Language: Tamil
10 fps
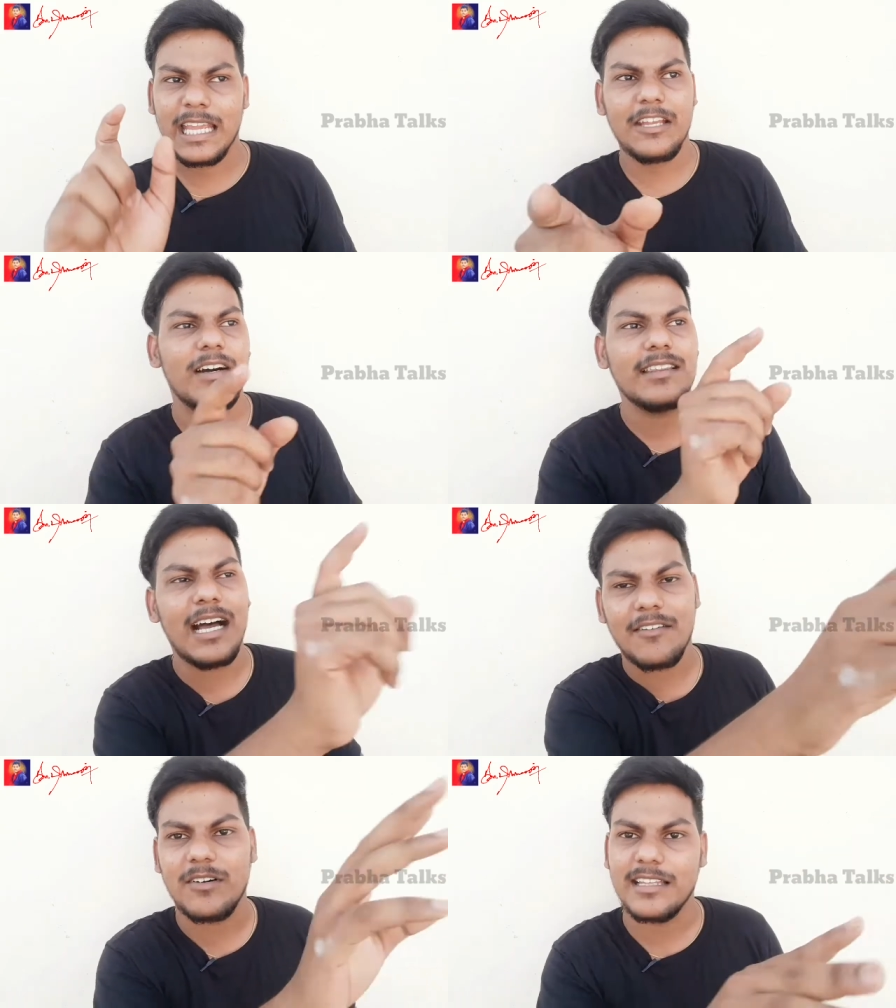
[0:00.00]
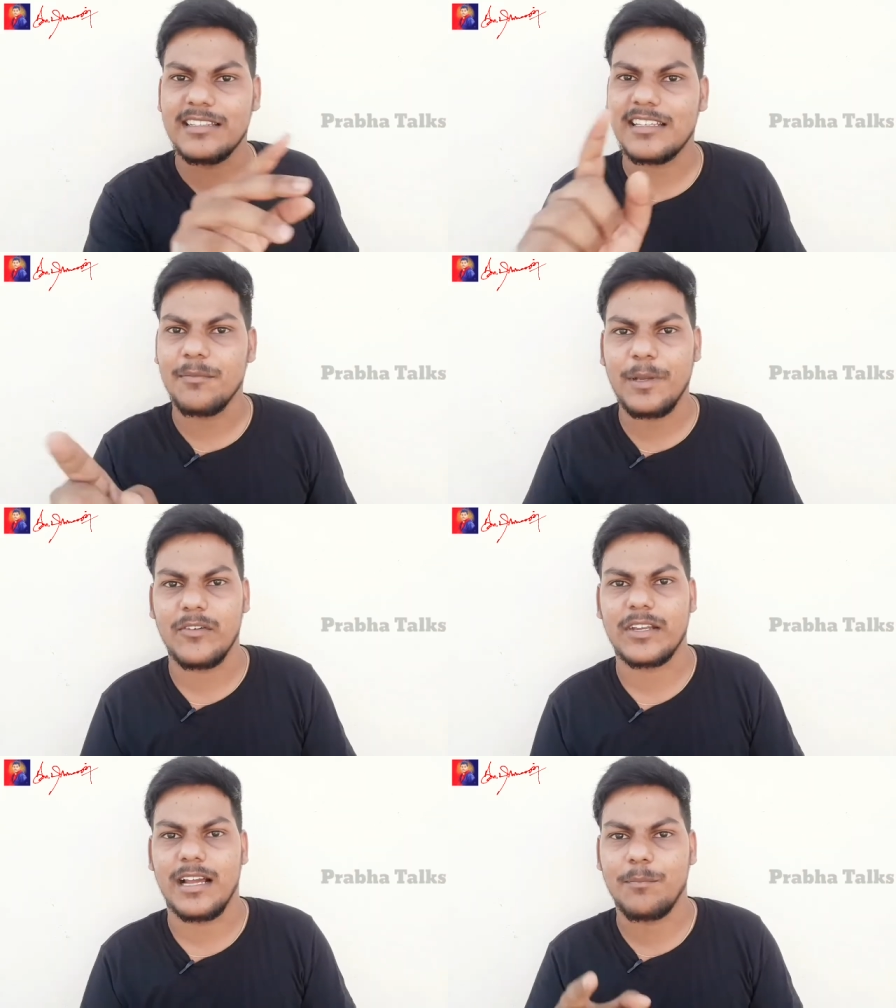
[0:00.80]
இவன் தான் அவள் அதுக்குன்னு
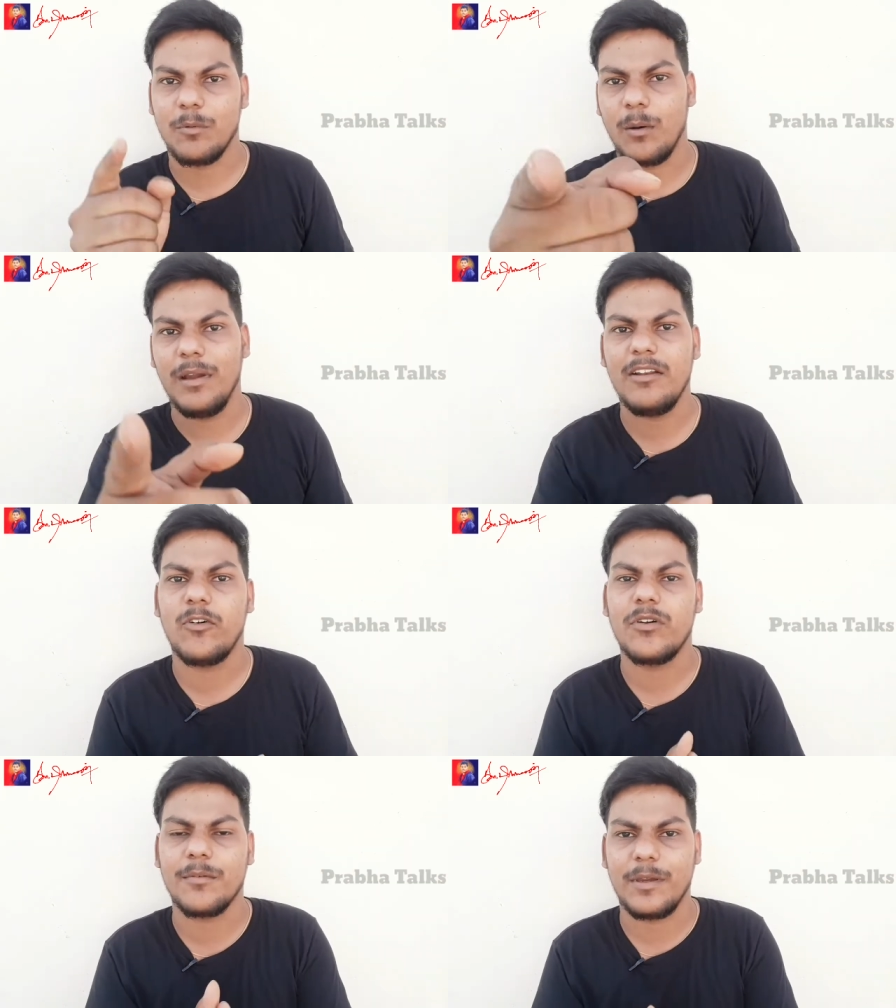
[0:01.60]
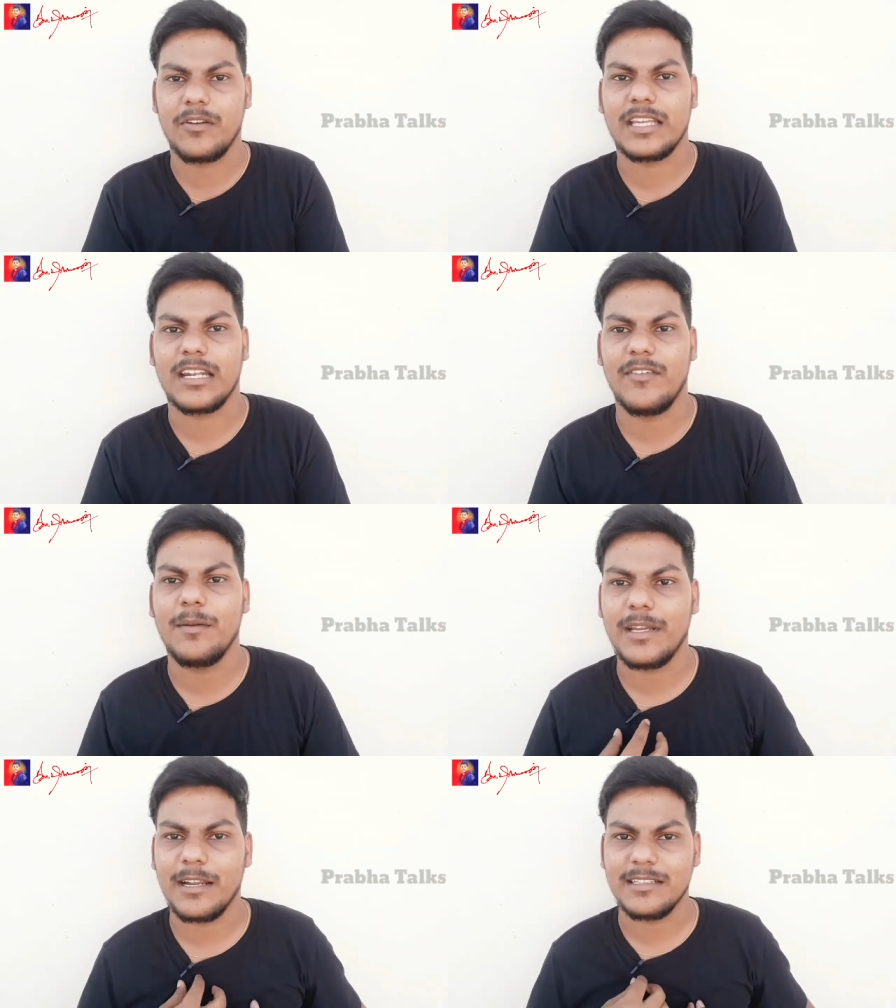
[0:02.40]
பேர் வைக்கிறான் இப்போ மொபைல் ஃபோனுக்கு பேர்
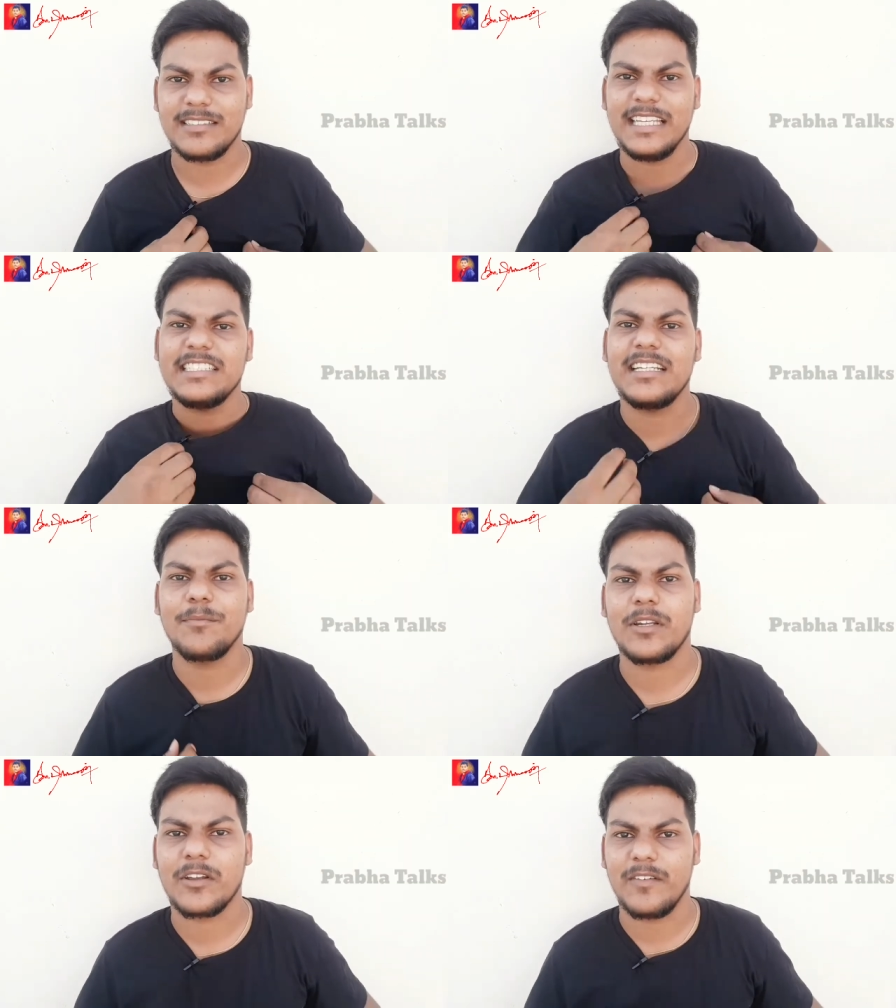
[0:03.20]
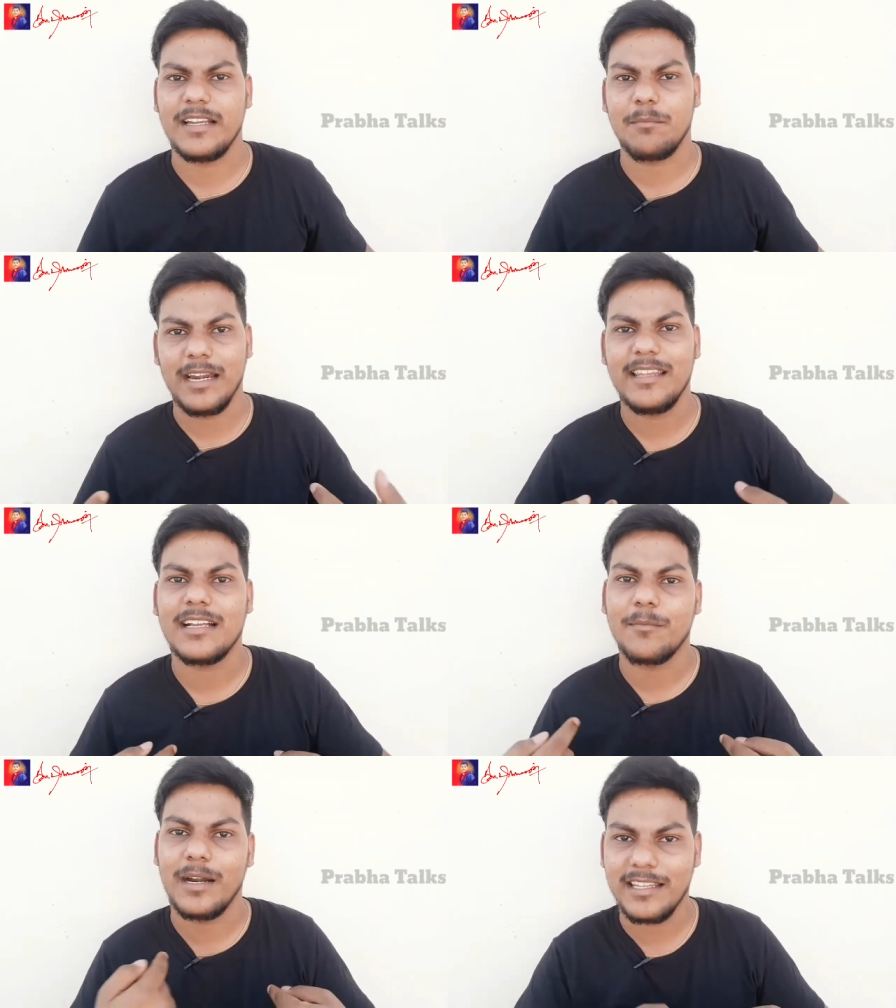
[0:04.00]
வைக்கிறவன் இப்போ டிஷர்ட்னு பேர் வைக்கிறவன்
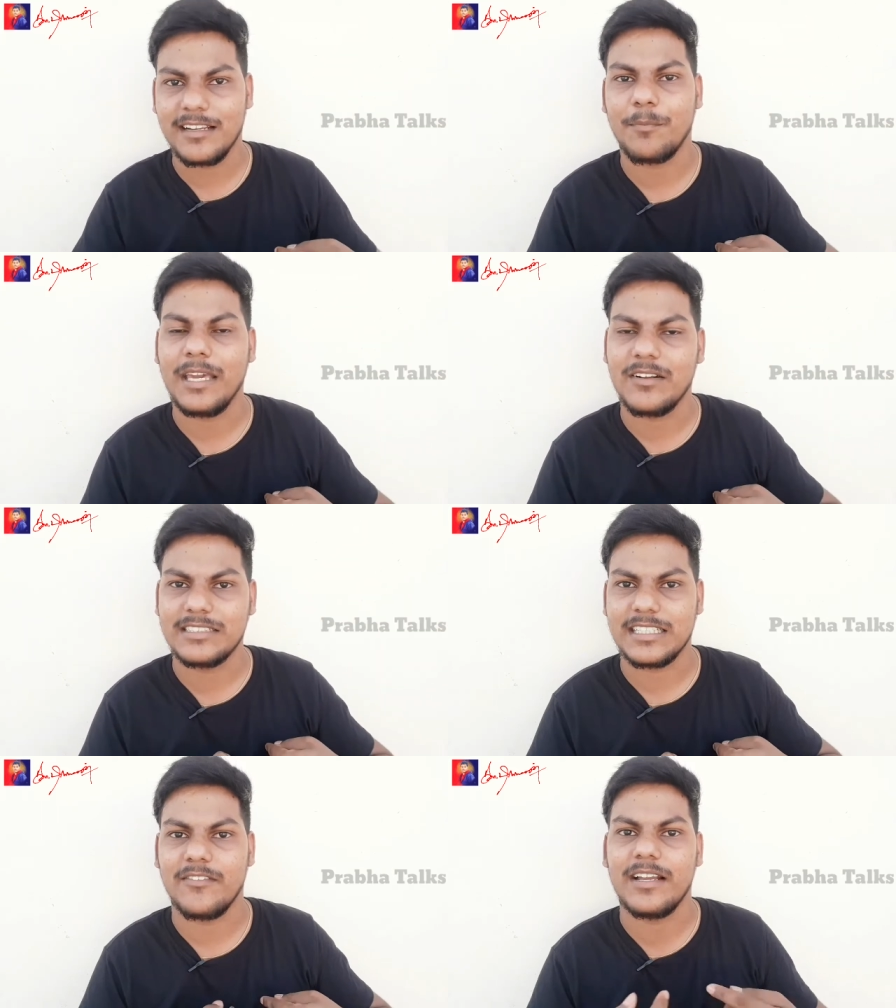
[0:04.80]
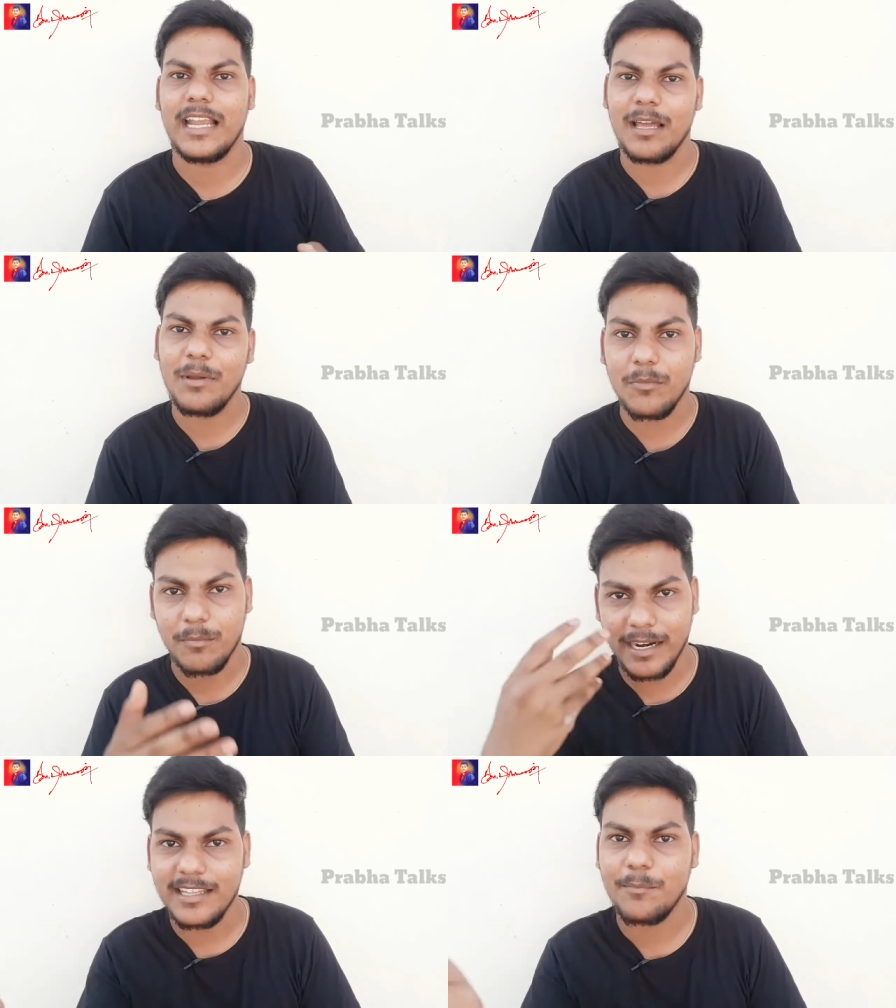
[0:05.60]
மனிதனுக்கு மனிதனுக்கு பேர் வச்சுக்கிறவன் எல்லாமே
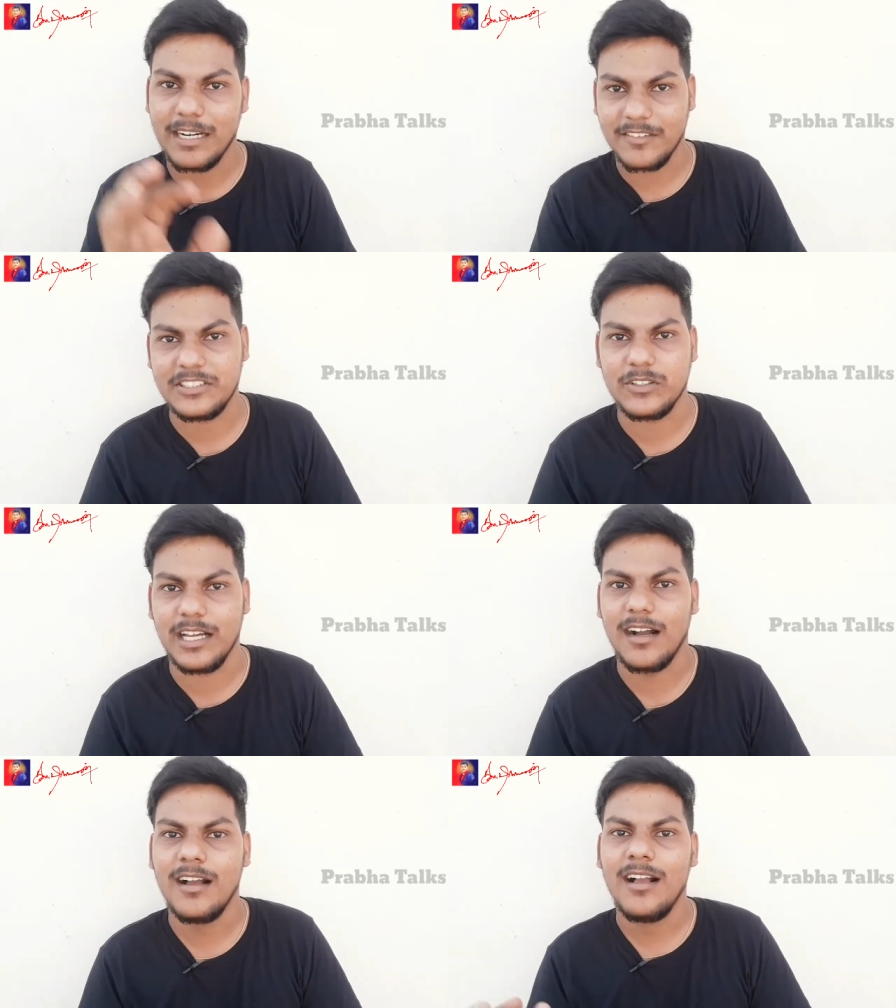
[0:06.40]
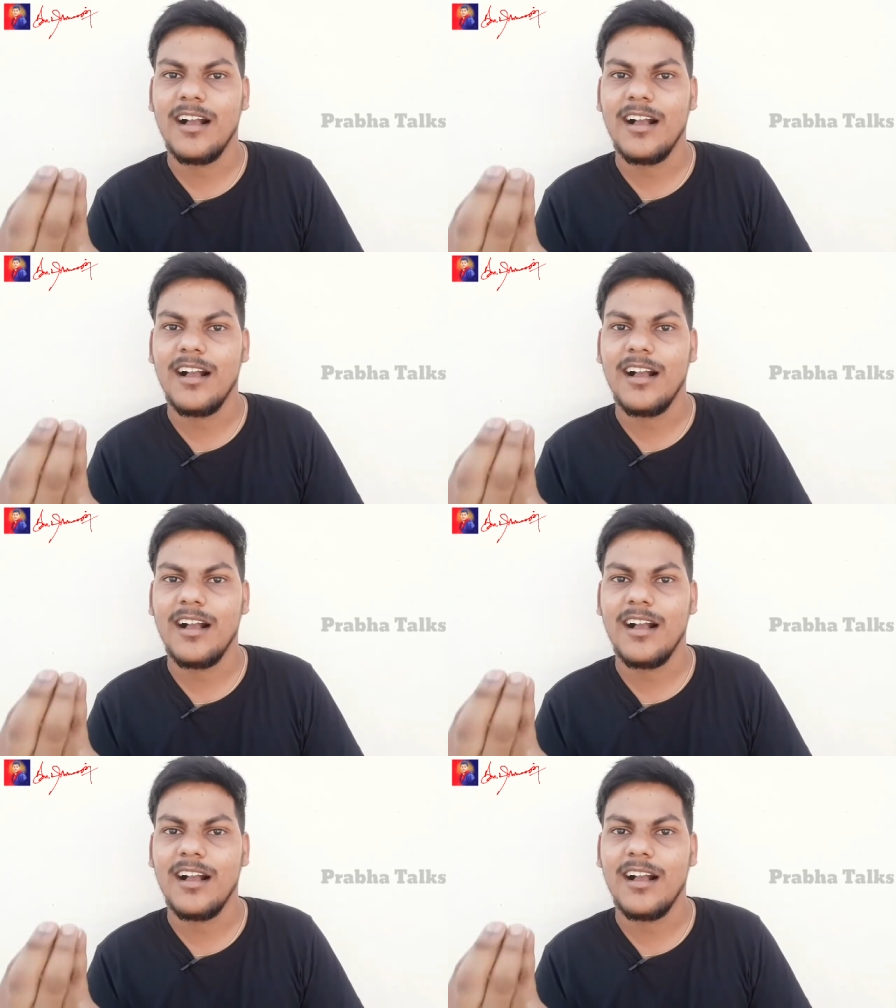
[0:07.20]
மனிதன் பண்ணுற விஷயம் தான்